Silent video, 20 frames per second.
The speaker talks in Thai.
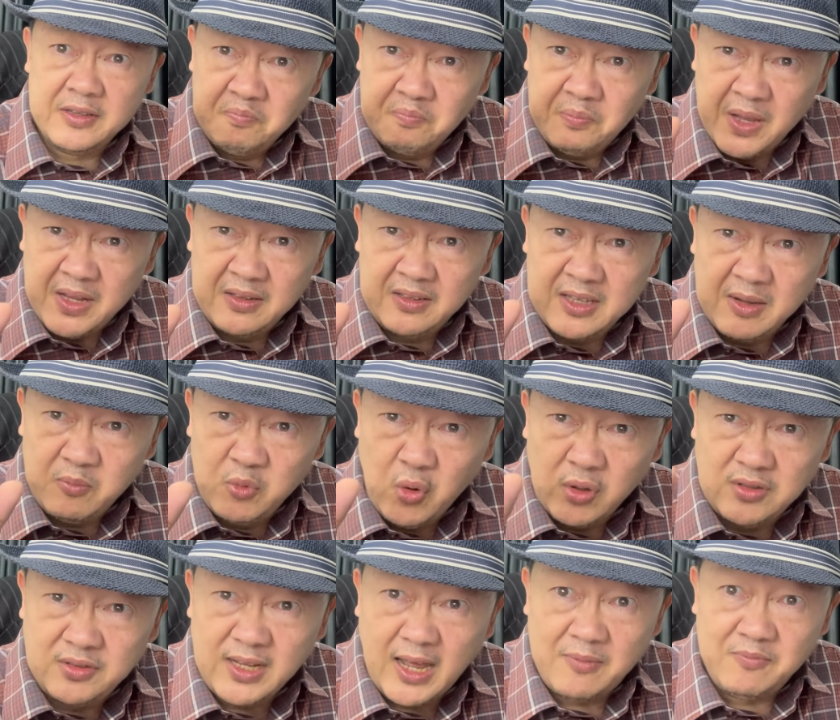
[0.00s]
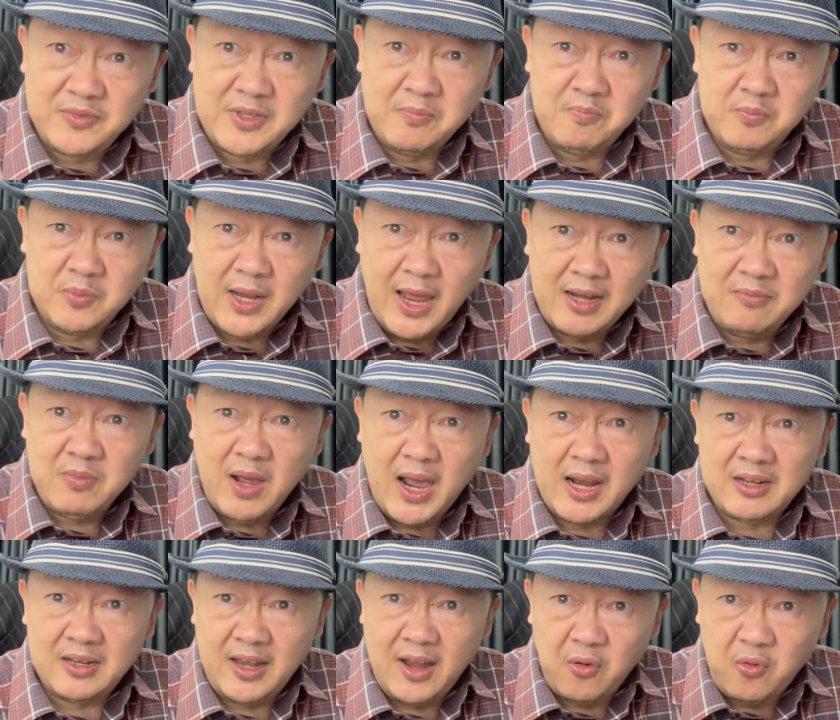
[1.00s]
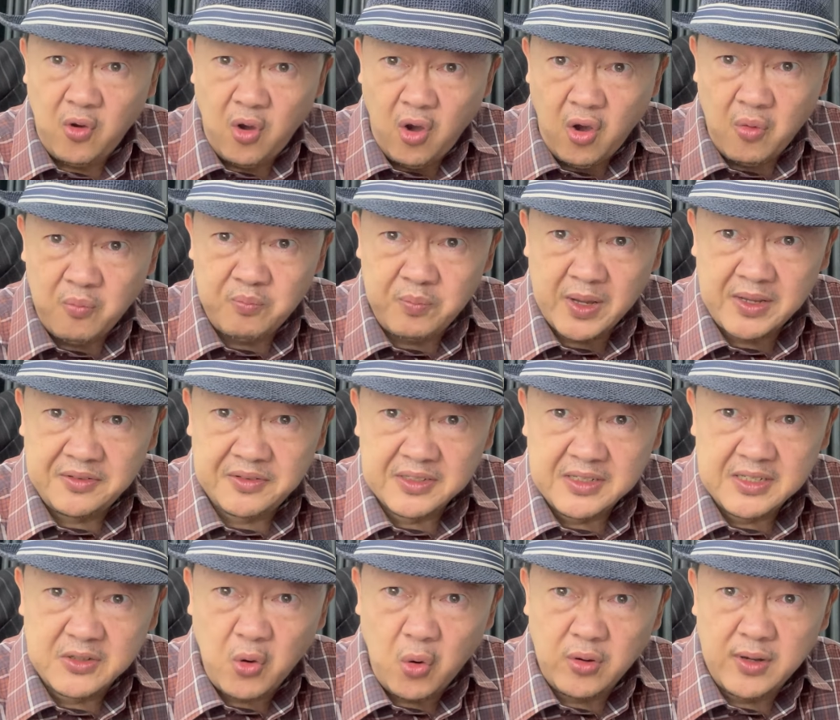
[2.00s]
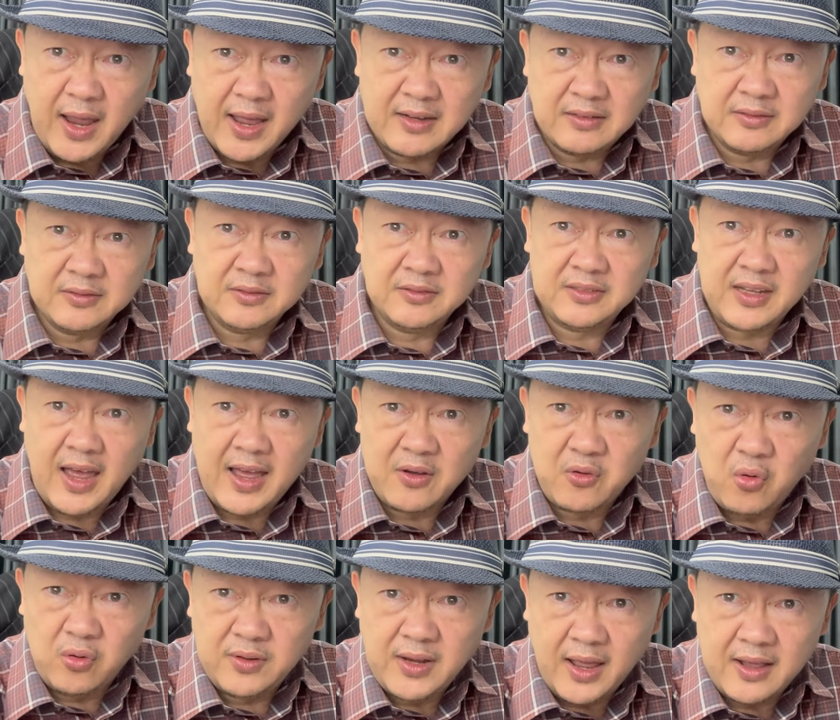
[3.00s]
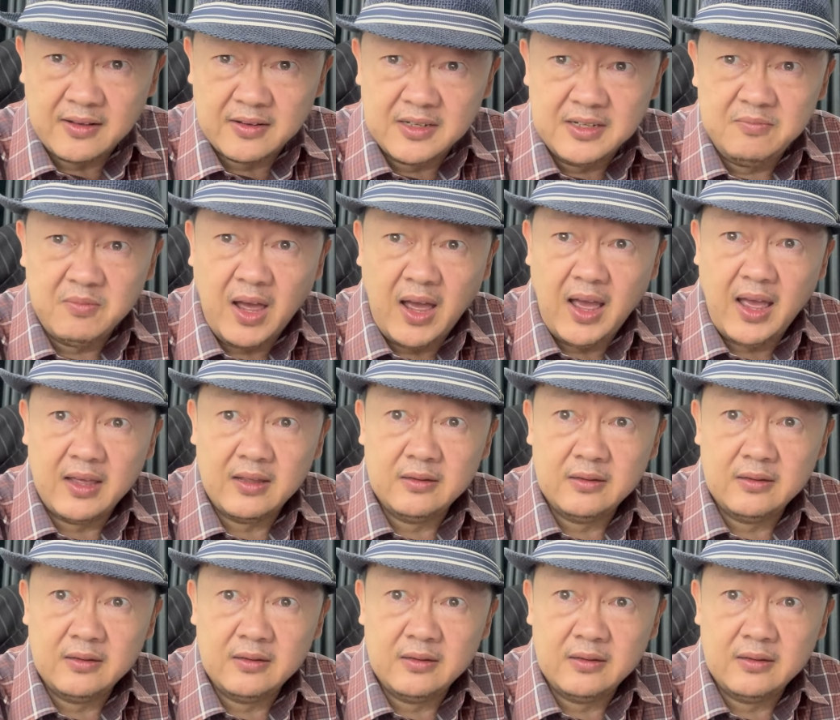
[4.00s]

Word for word: เป็นจำนวนสามสิบล้านบาทแล้วก็ไปซื้อโกดังสร้างโกดังขึ้นมา